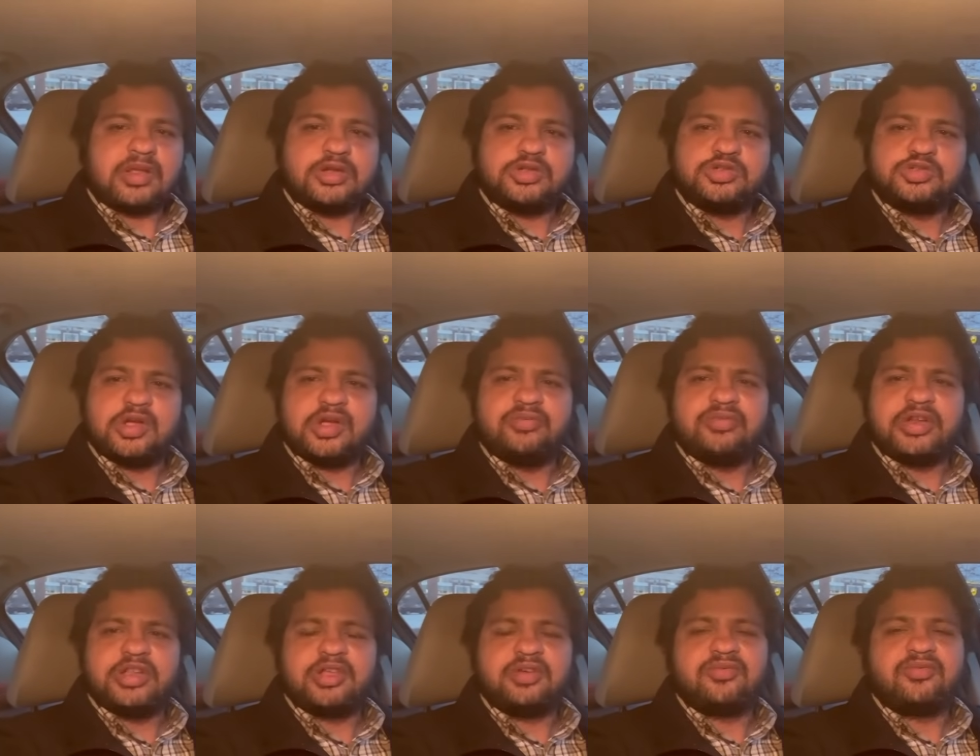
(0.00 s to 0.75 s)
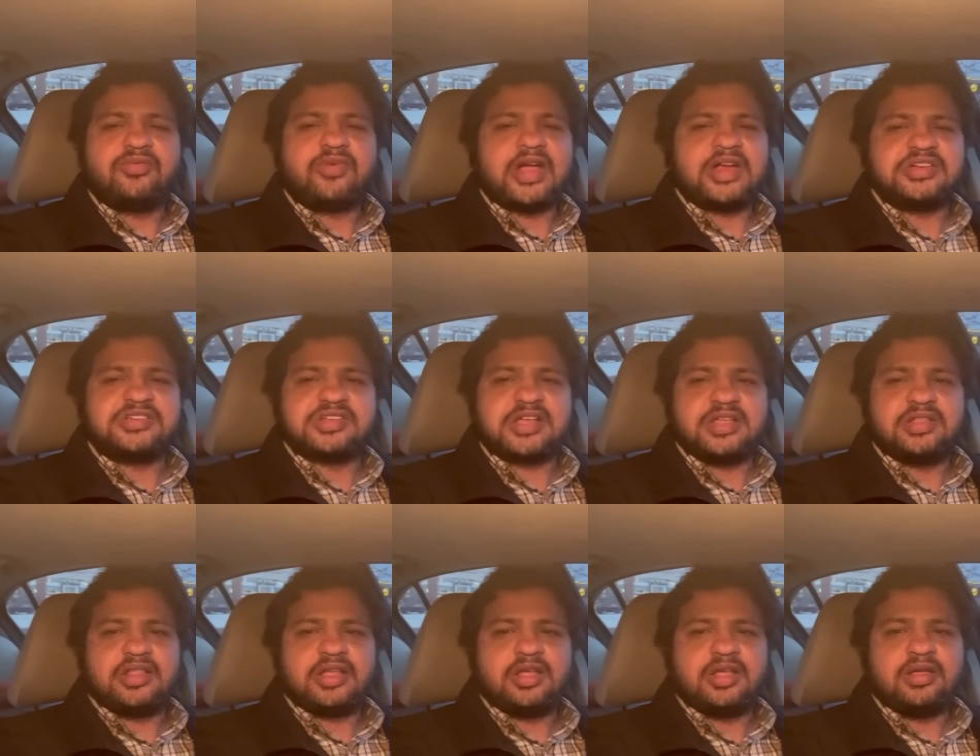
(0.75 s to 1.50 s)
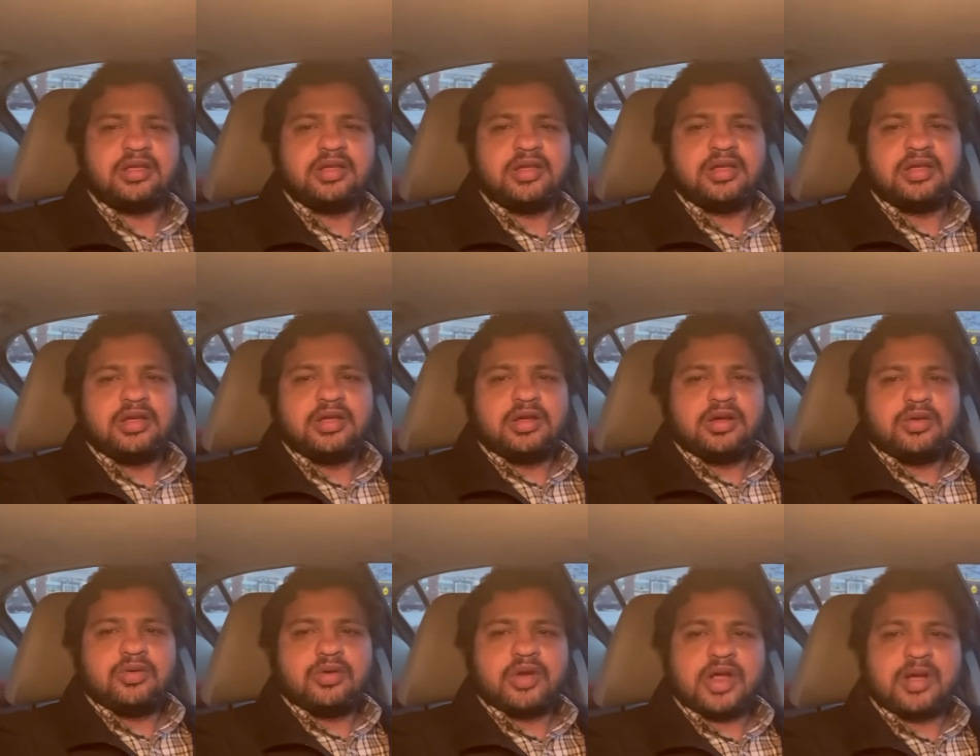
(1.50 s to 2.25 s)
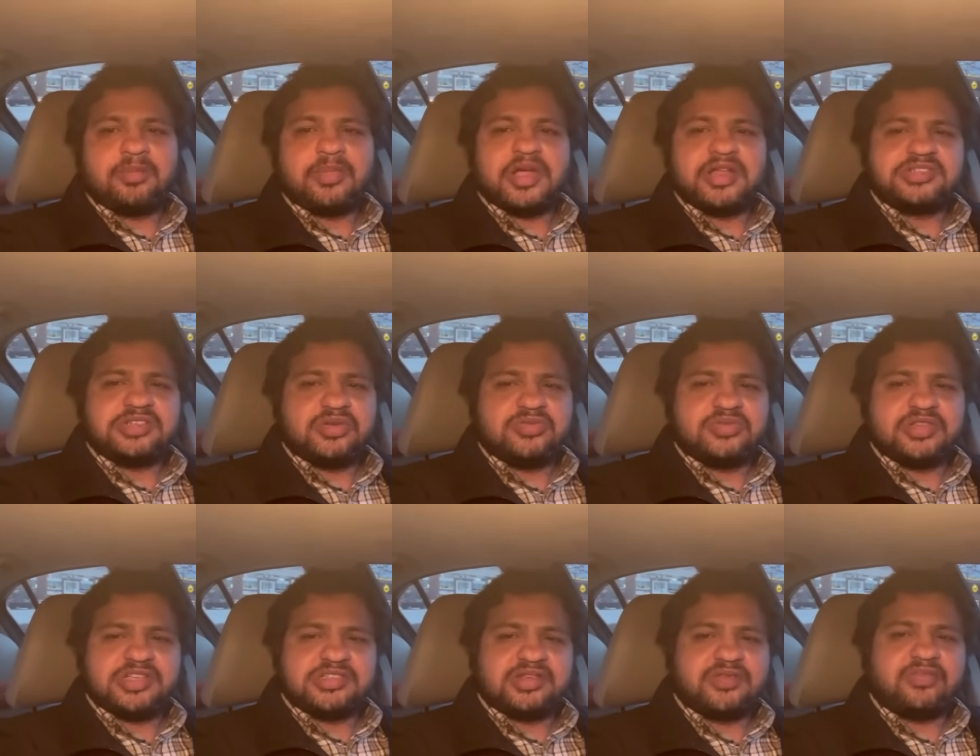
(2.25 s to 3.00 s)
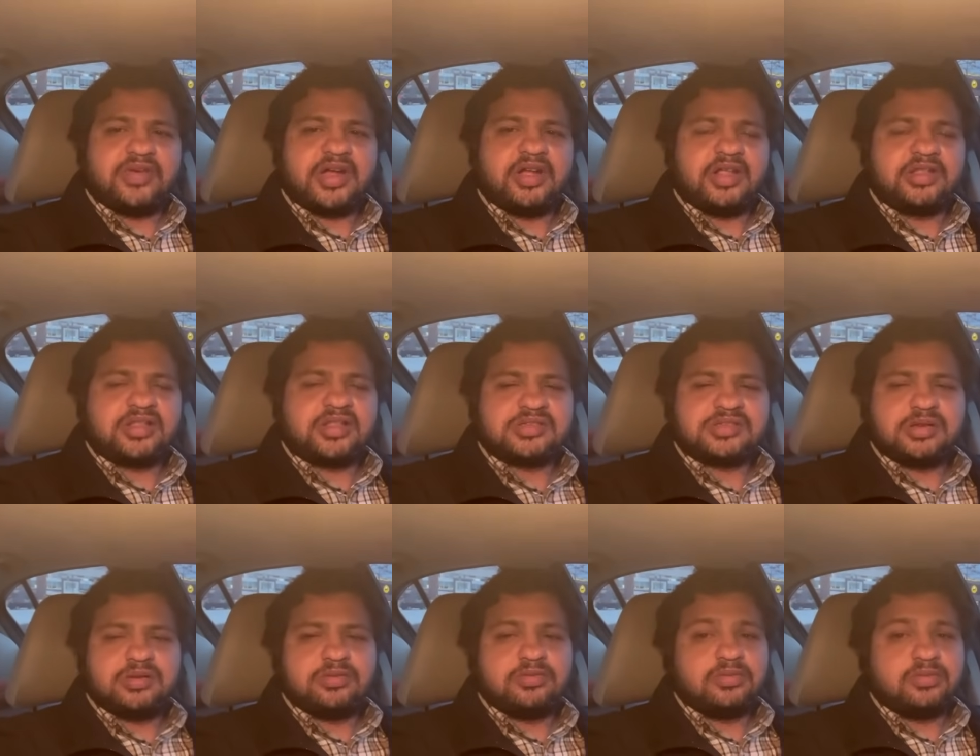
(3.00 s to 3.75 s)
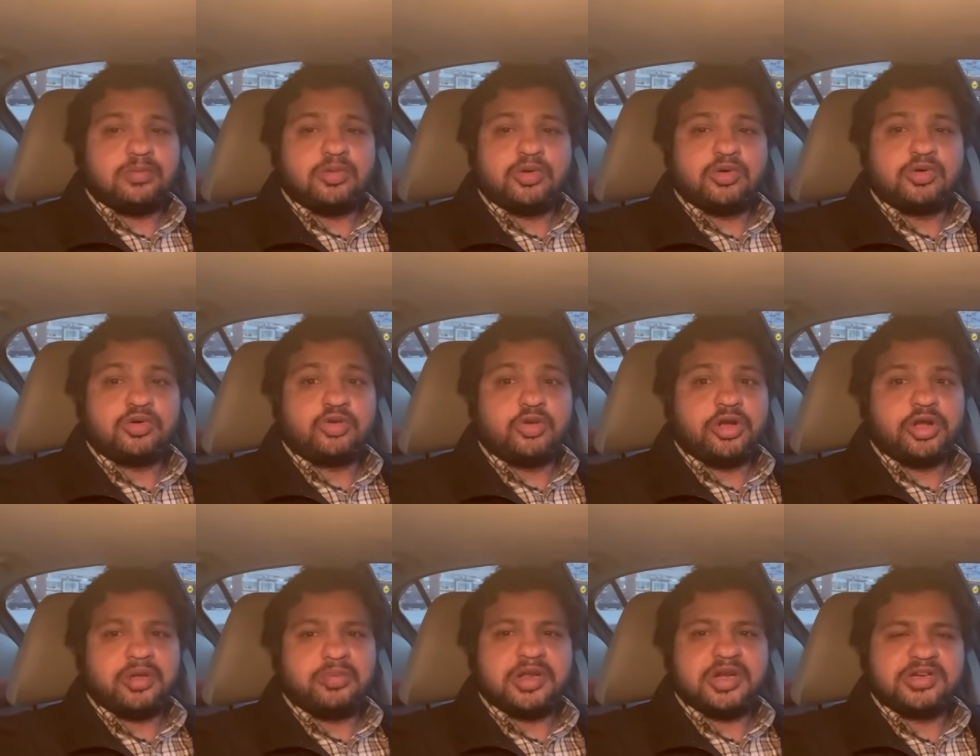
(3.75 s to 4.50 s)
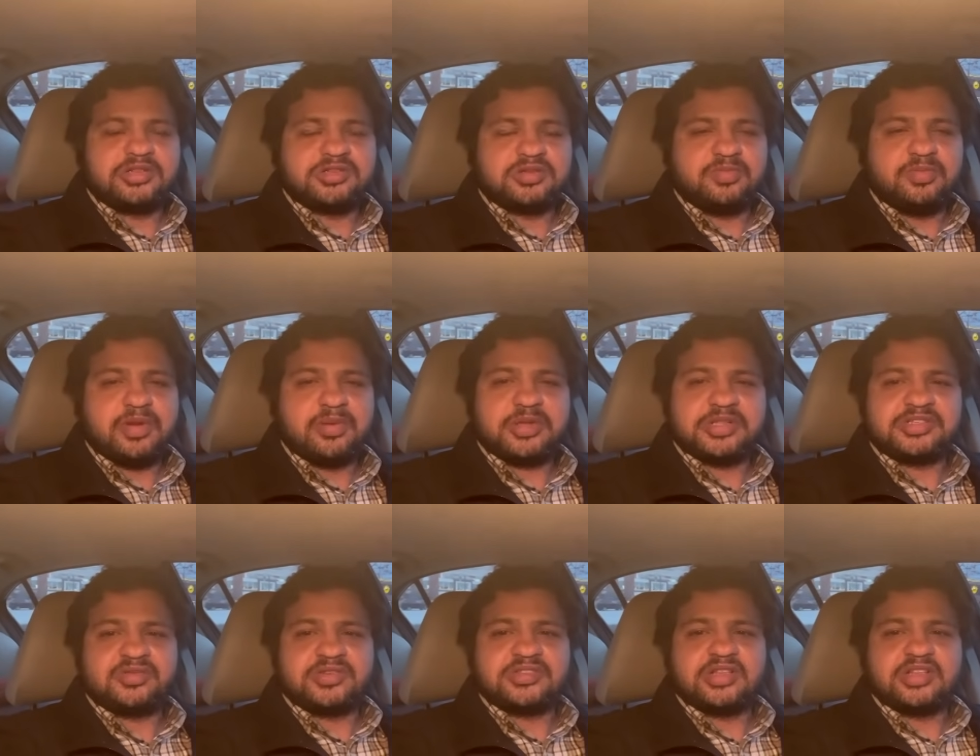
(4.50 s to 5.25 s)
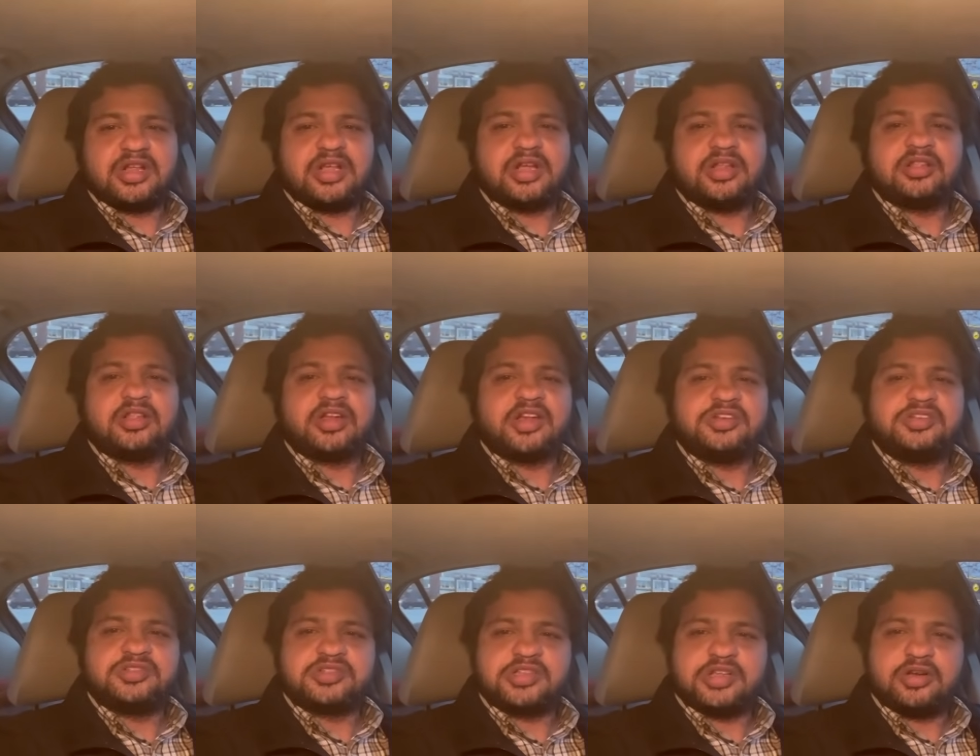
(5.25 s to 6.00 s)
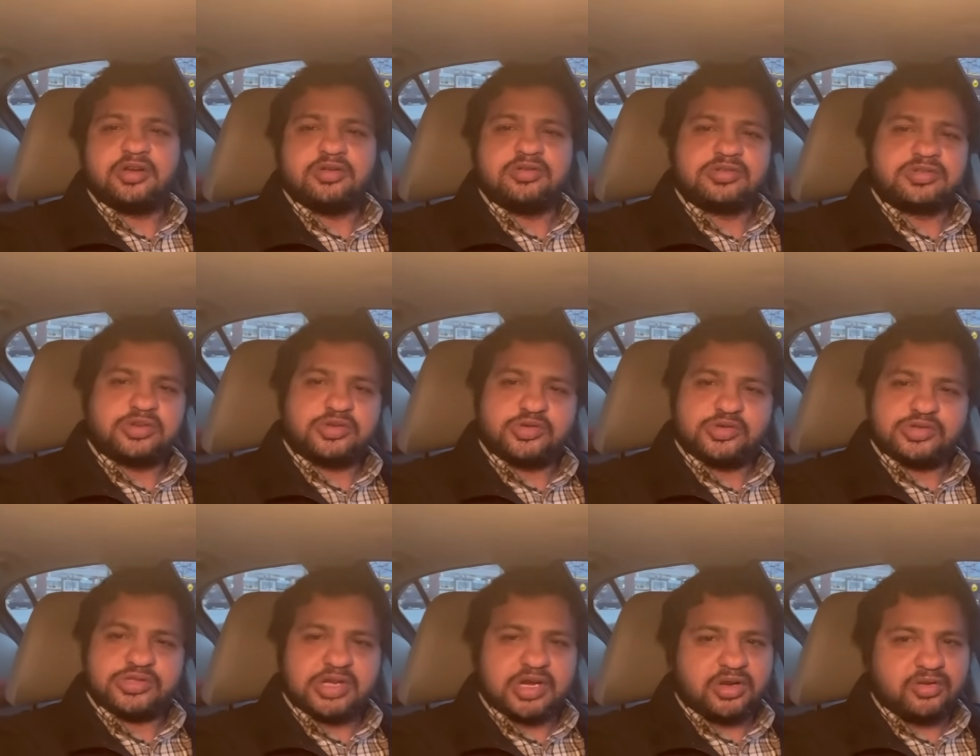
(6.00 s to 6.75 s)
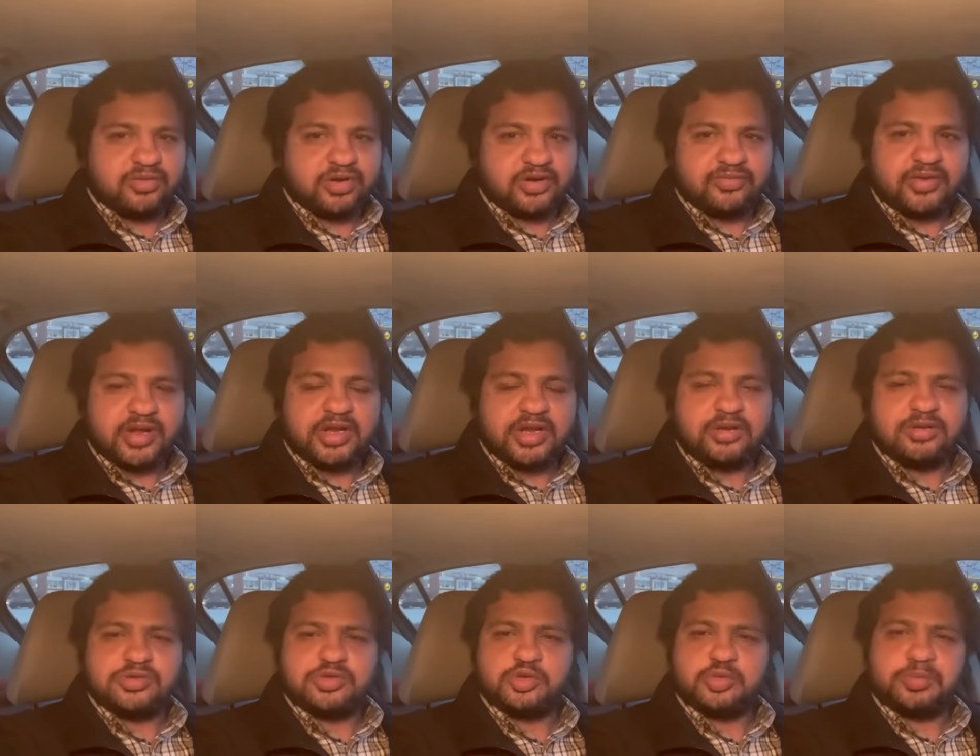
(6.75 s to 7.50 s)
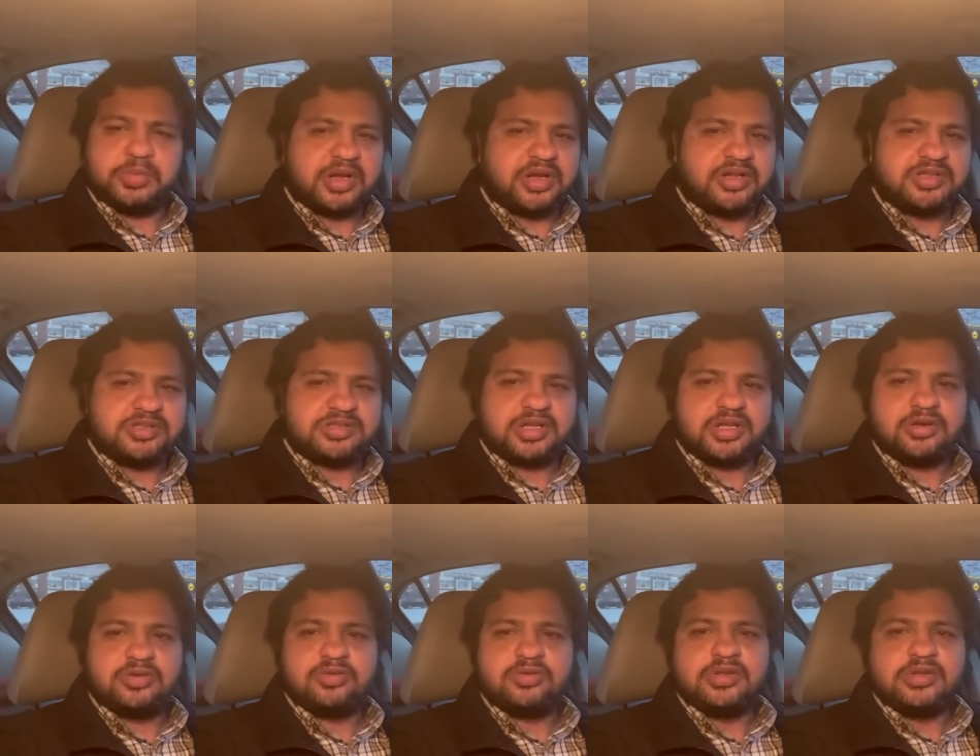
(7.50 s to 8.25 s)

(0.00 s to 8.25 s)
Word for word: సో ఎవ్రీథింగ్ ఫైట్స్ అయితే ఒక అమ్మాయిని సేవ్ చేసే ఫైట్ అయితే అసలు బో ట్వంటీ మినిట్స్ బివత్సం అసలు అందరు రెడ్ సీట్లో కూర్చొని చూసేటువంటి ఫైట్ సూపర్ డిజైన్